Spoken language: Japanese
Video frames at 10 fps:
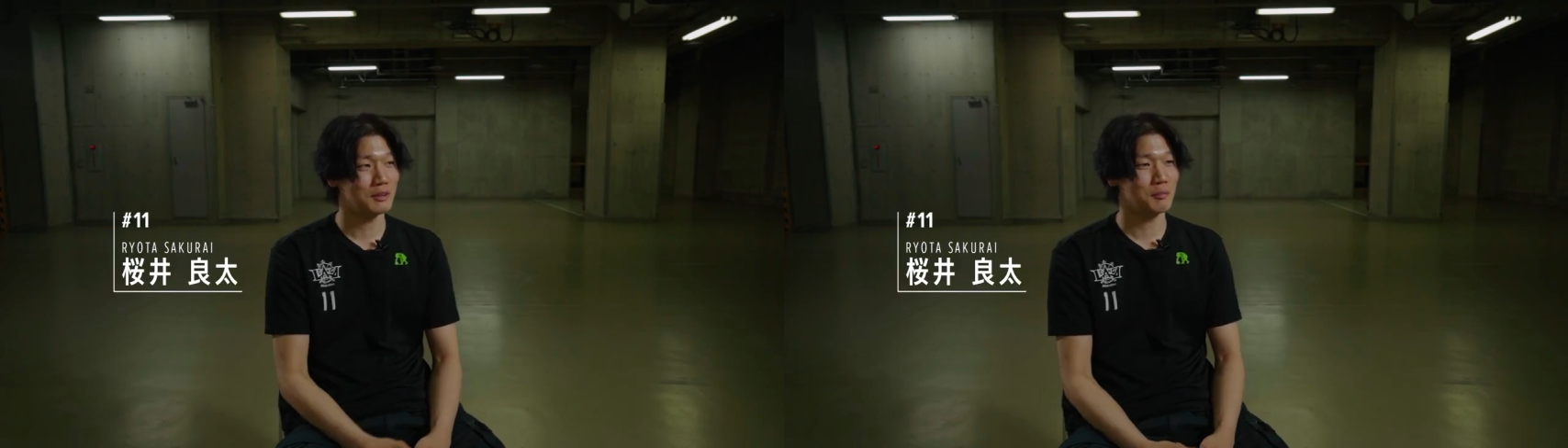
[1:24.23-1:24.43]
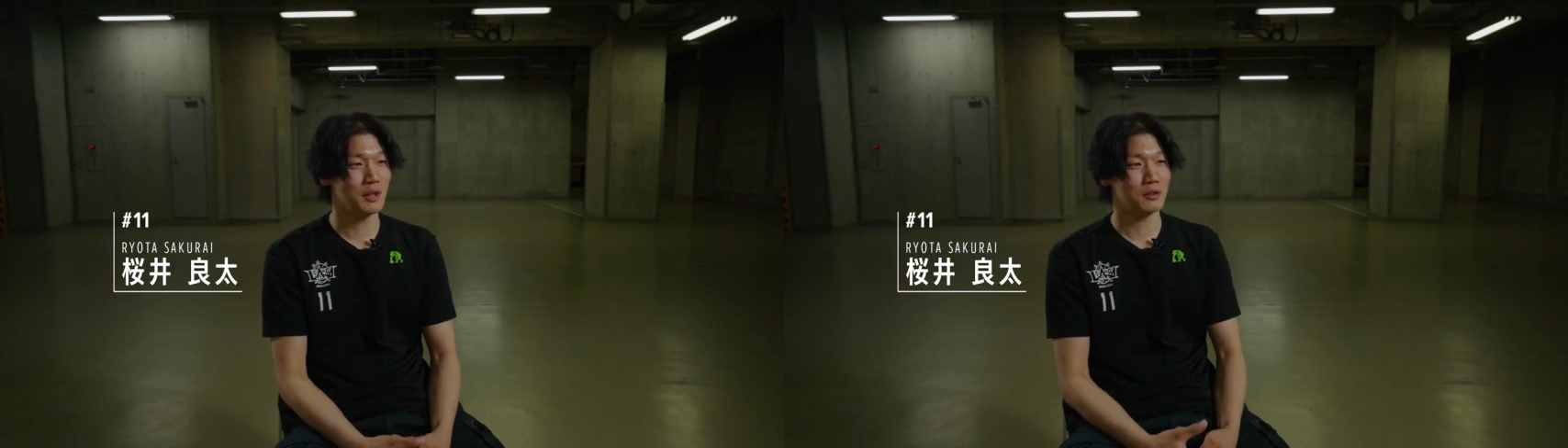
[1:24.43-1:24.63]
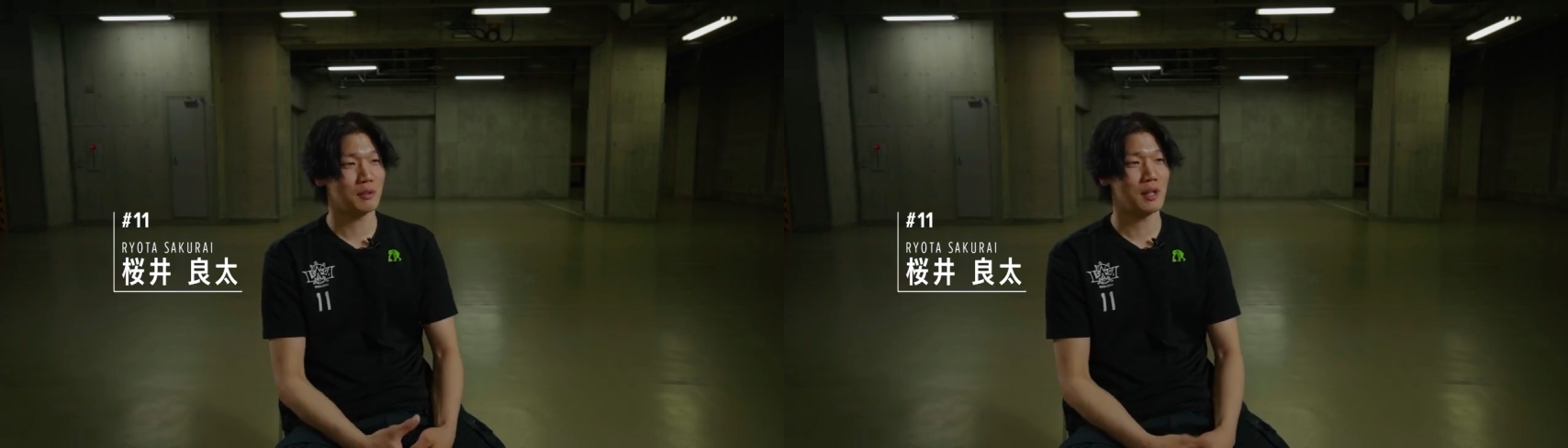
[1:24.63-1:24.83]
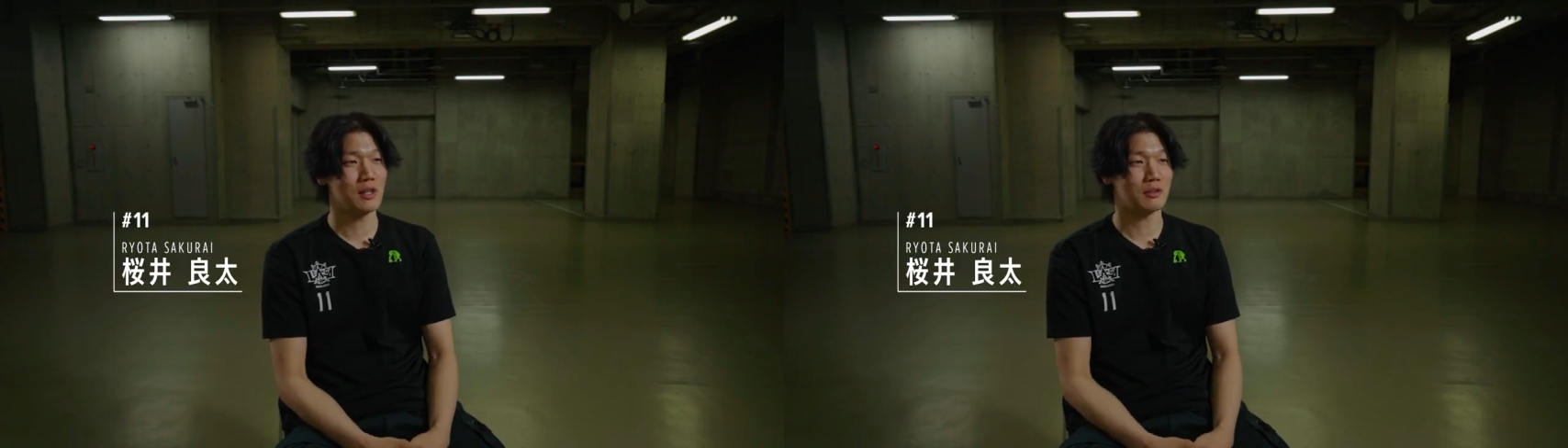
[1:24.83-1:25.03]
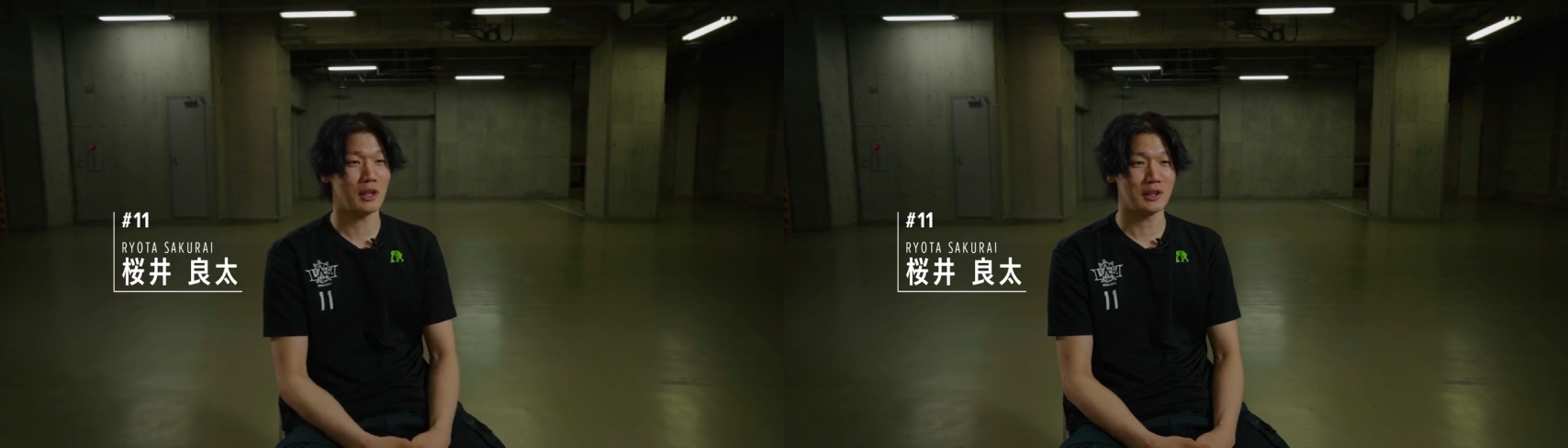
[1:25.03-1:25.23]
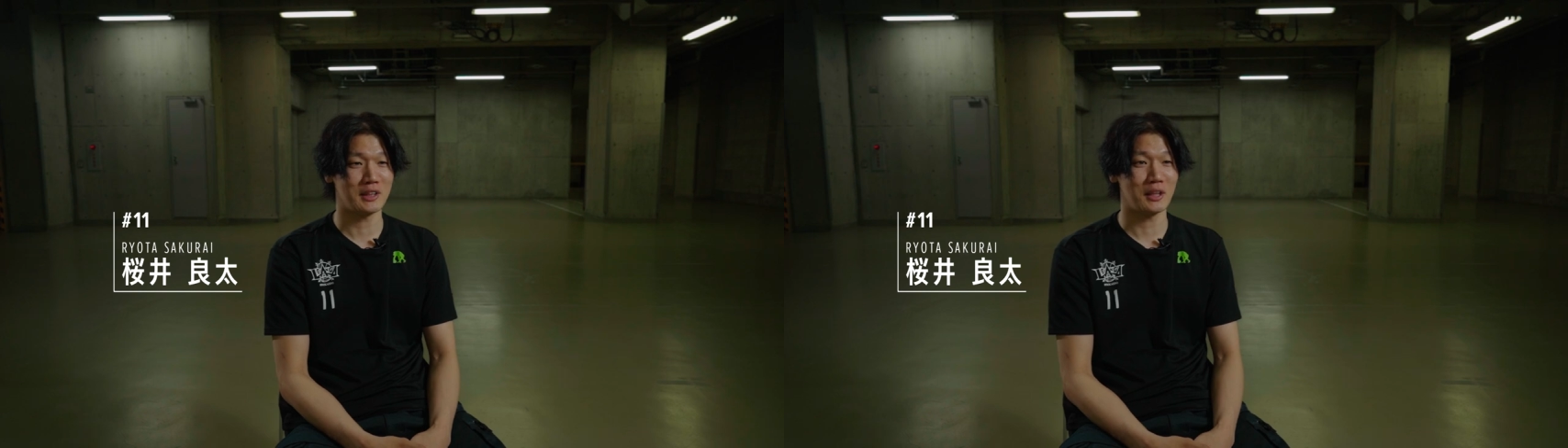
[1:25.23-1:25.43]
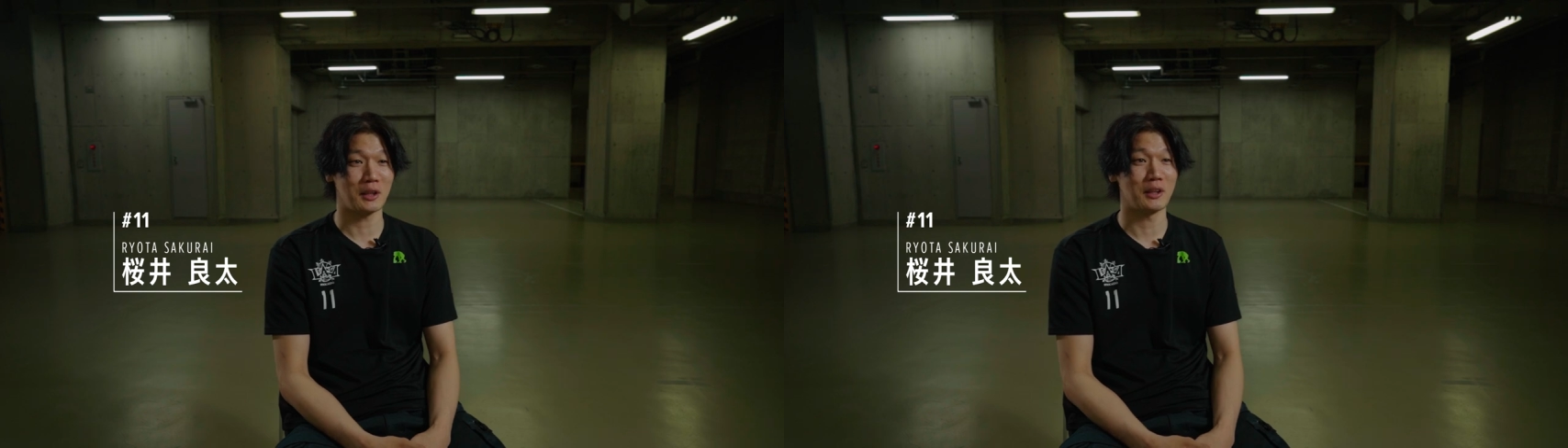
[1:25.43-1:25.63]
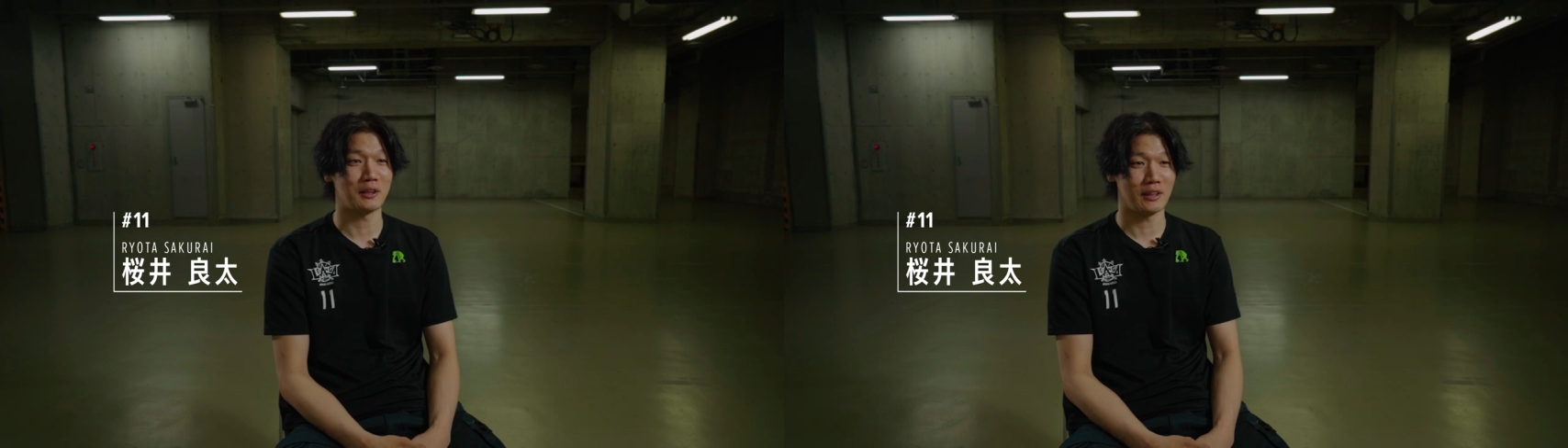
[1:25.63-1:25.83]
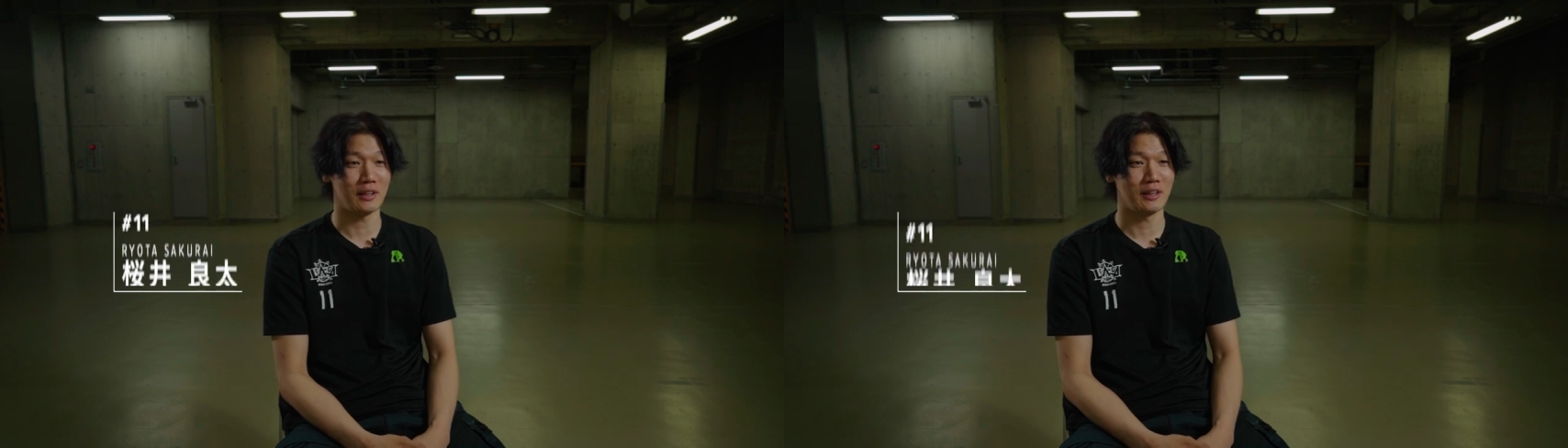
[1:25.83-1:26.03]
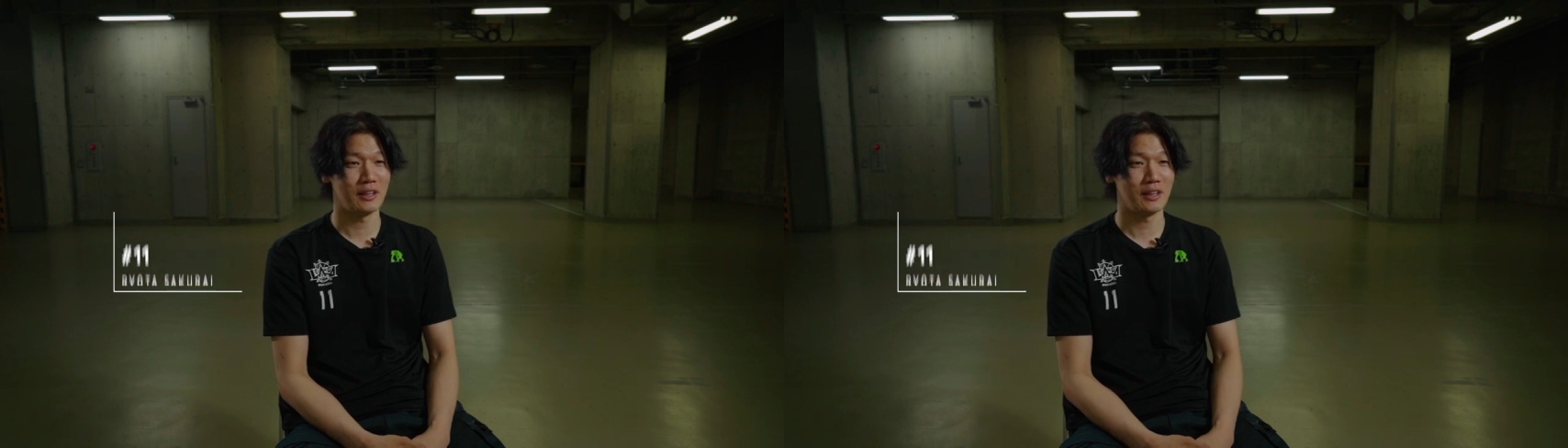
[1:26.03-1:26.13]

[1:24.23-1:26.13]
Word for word: メールでバーンと入ってきただけなんで